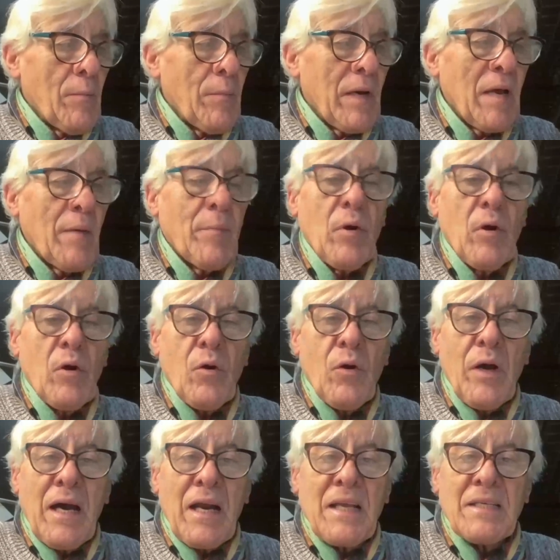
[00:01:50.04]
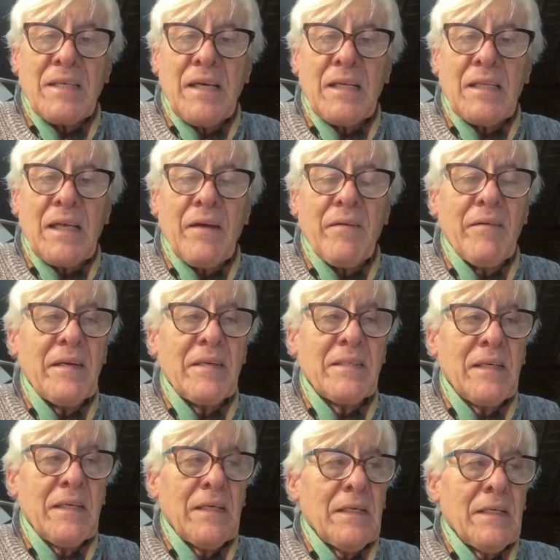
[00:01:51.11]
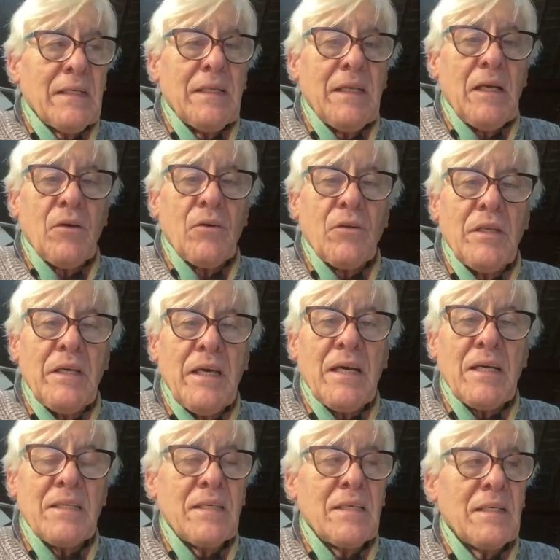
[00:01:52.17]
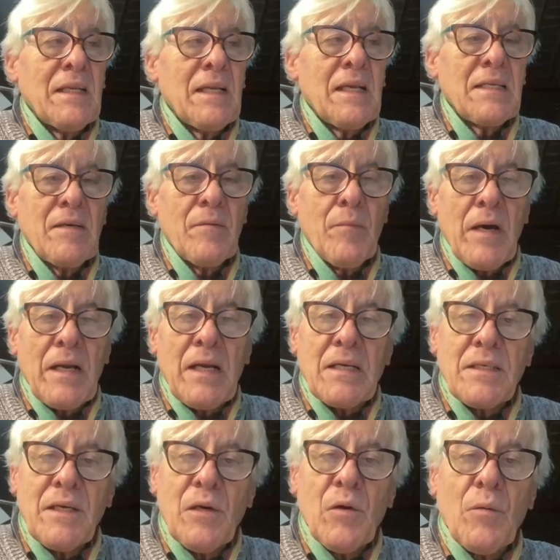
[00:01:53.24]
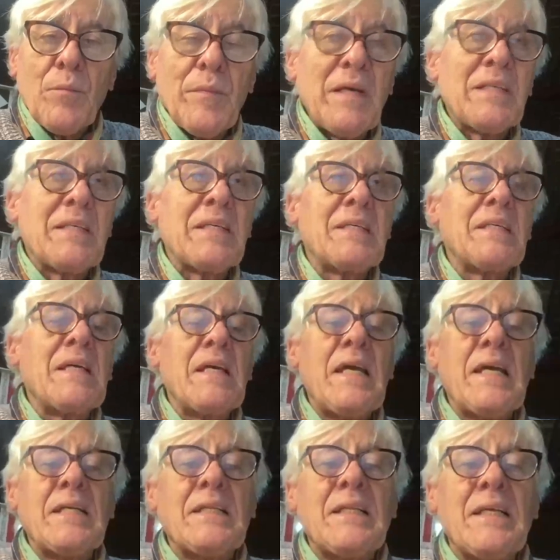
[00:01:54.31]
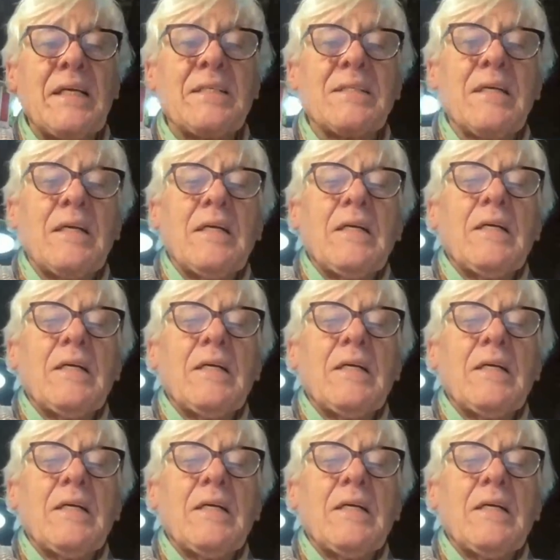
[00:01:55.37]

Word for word: para prolongarse a través de los días, las semanas y los meses siguientes,